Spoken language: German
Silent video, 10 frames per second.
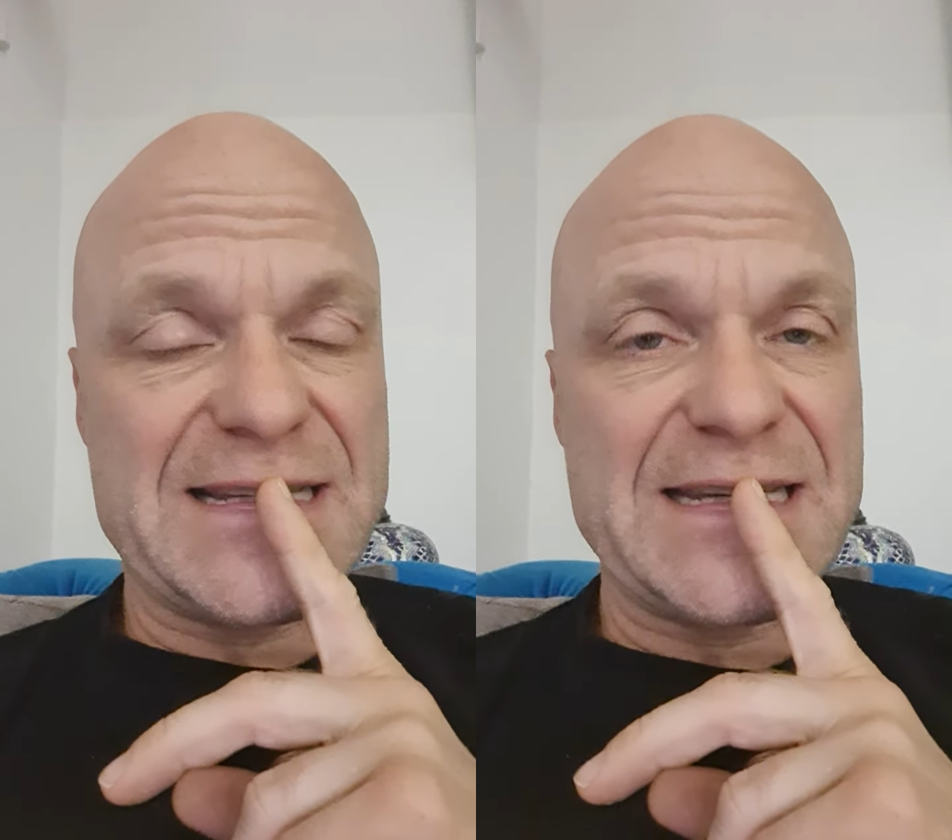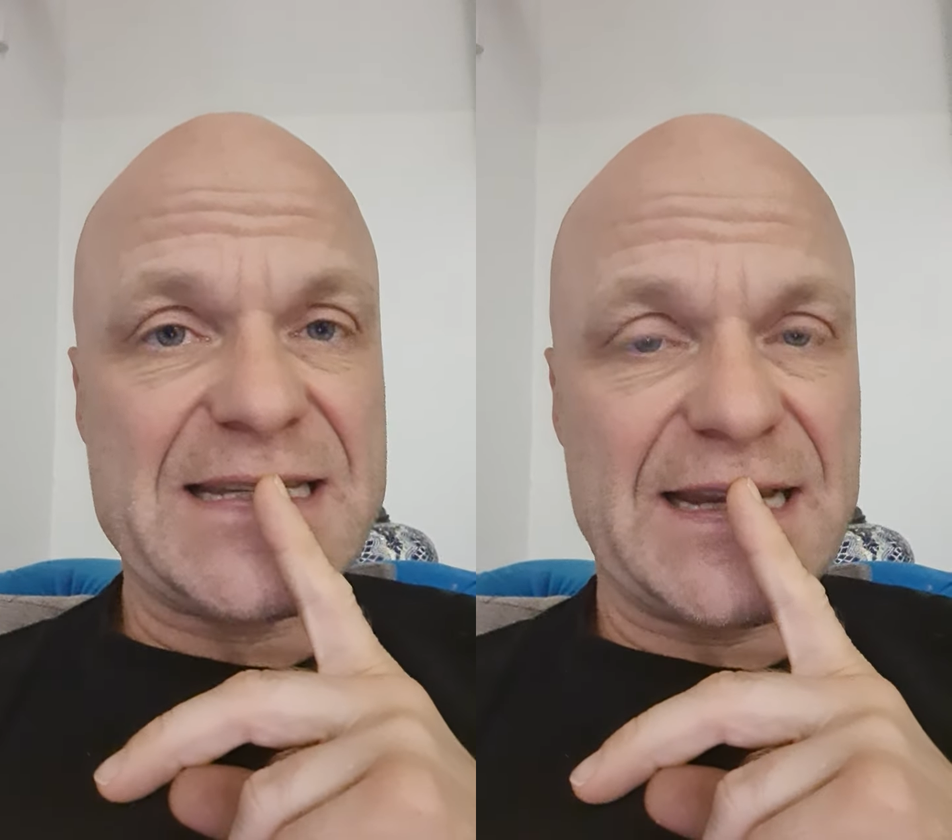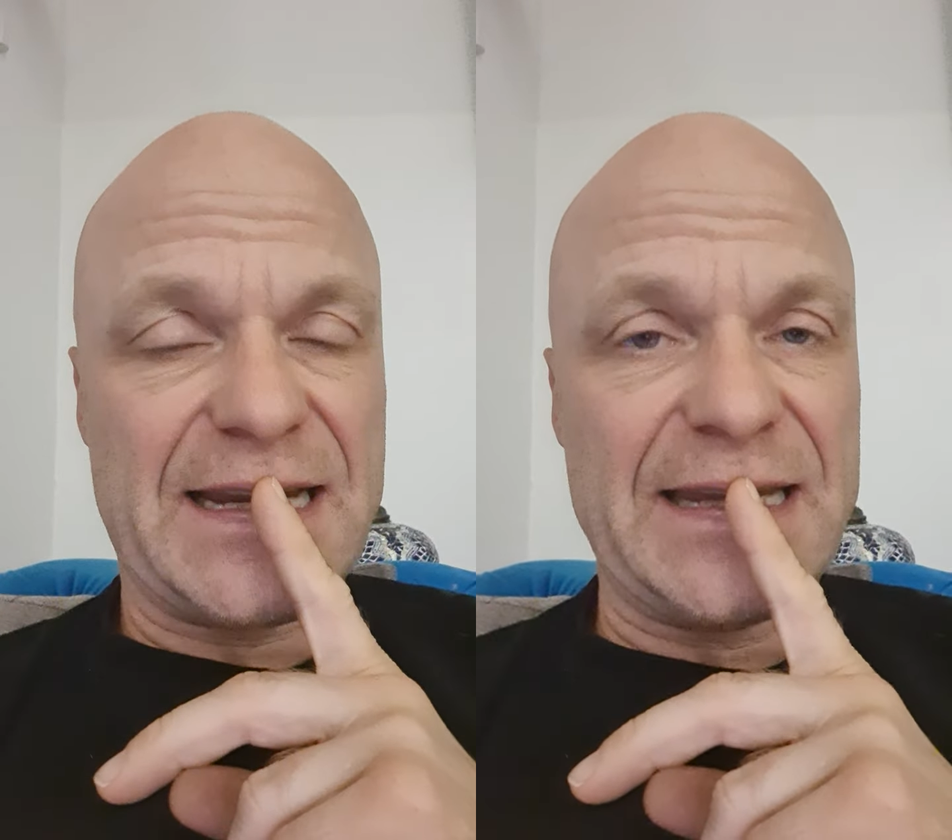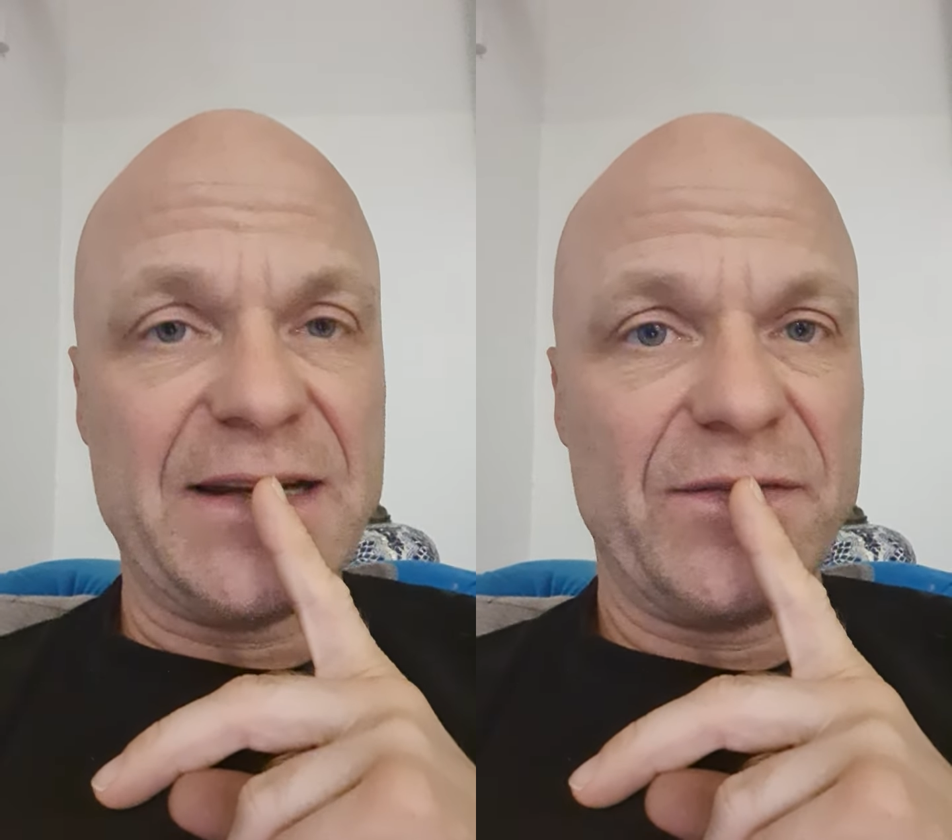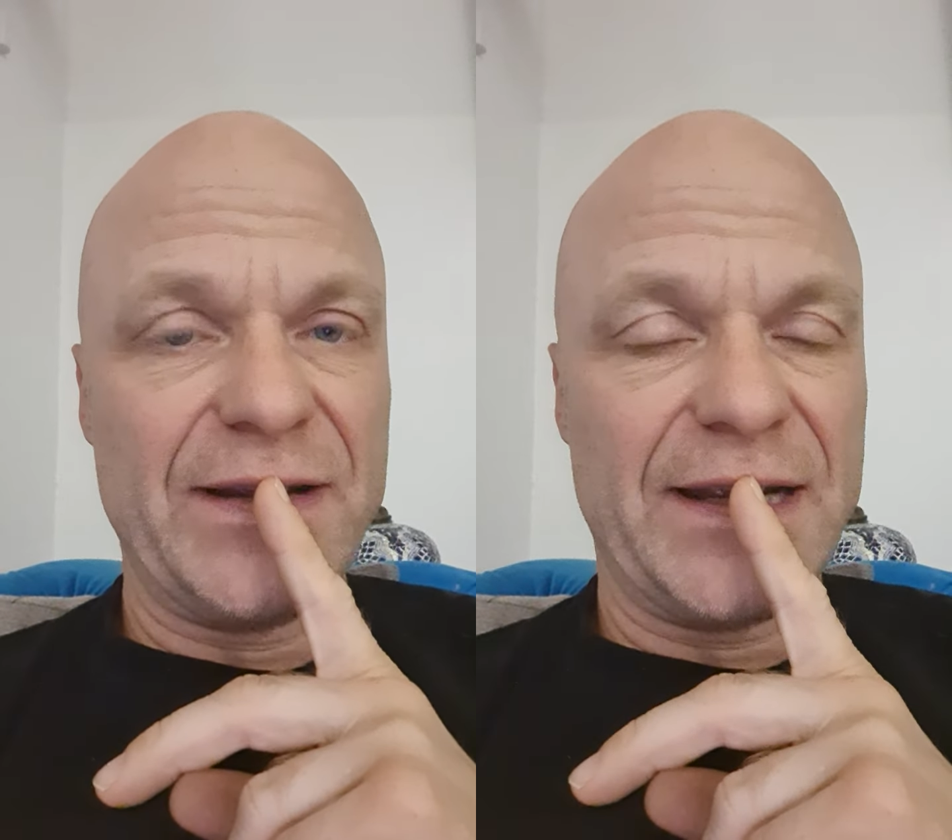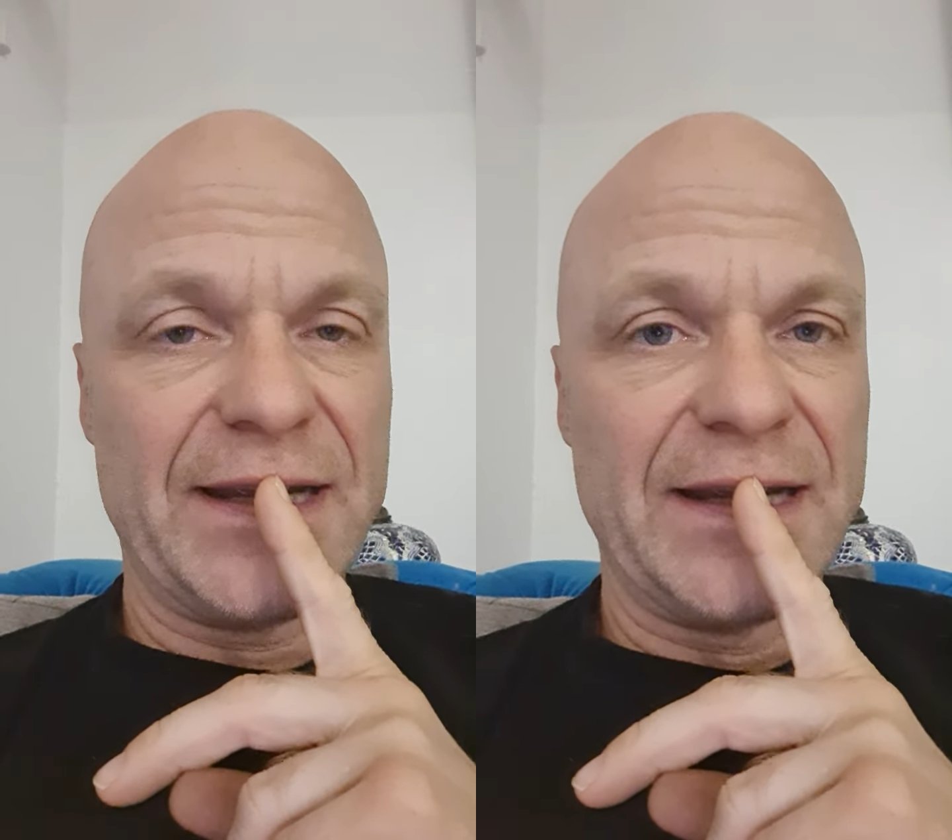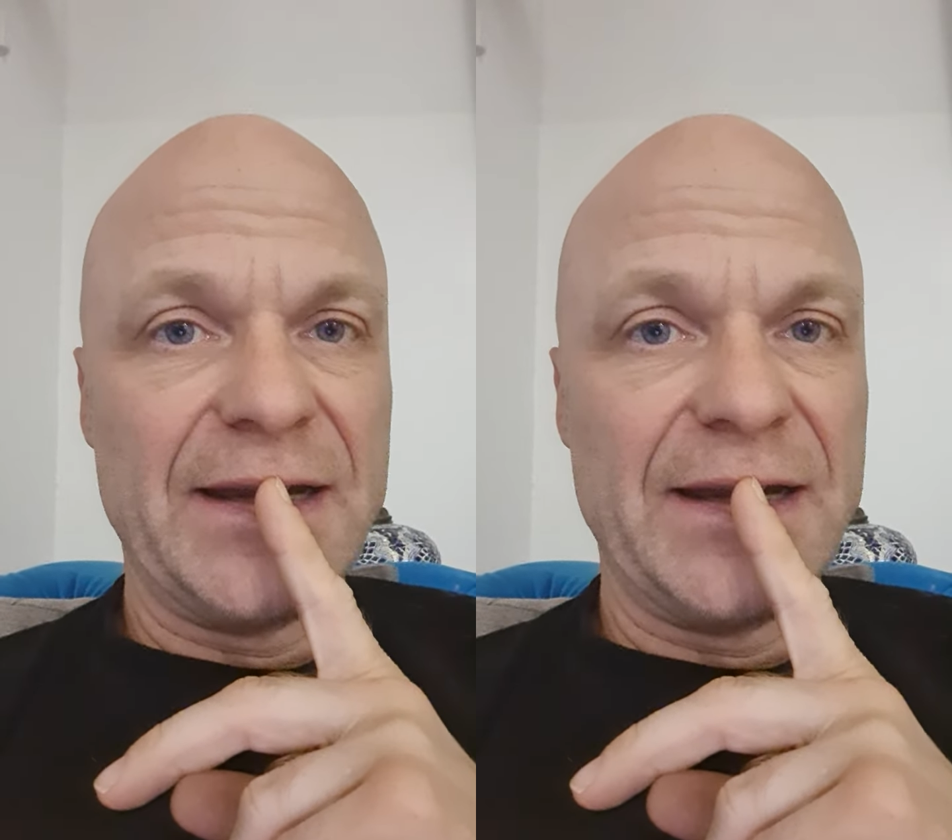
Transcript: sich sein Hirn weg,